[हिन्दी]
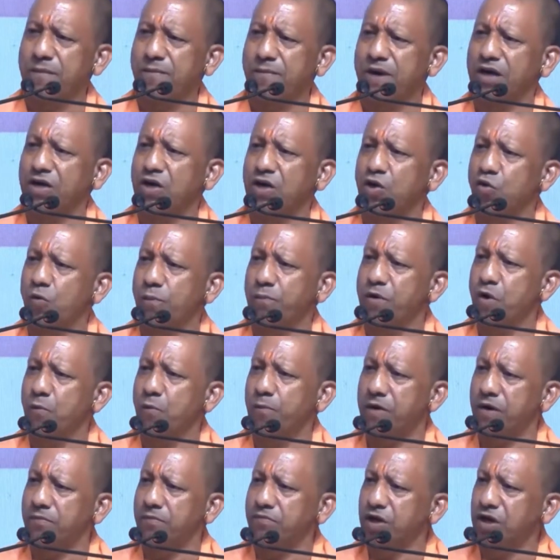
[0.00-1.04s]
बीमा के रूप में
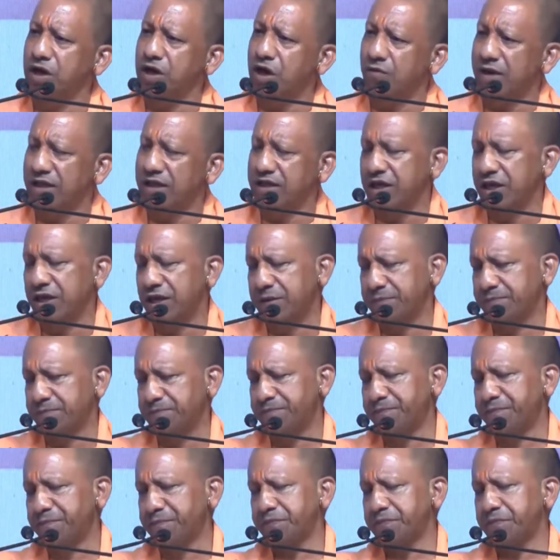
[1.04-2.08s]
उपलब्ध करवाते हैं
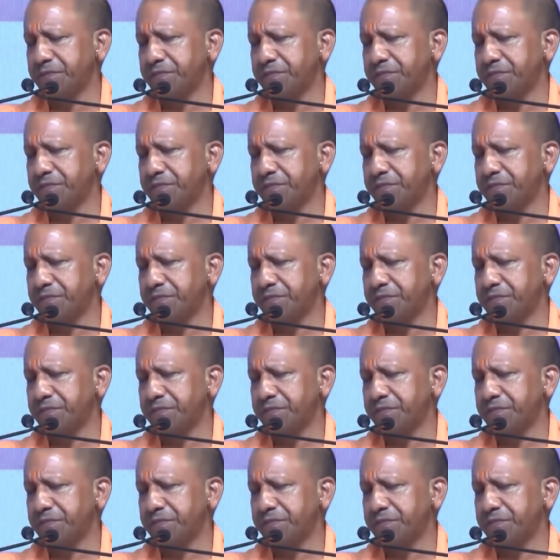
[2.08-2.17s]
